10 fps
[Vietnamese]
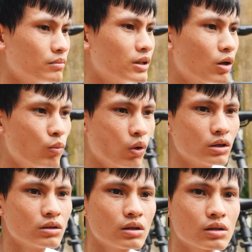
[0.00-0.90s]
mình không
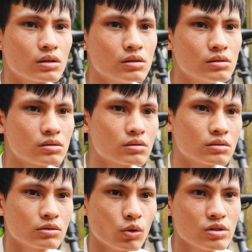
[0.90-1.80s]
muốn uh,
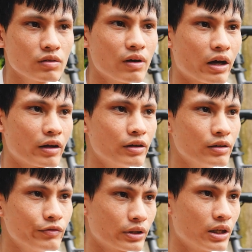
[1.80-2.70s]
tốn sức vào
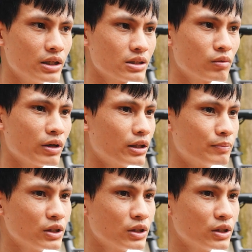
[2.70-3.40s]
cái việc đấy xong lại lập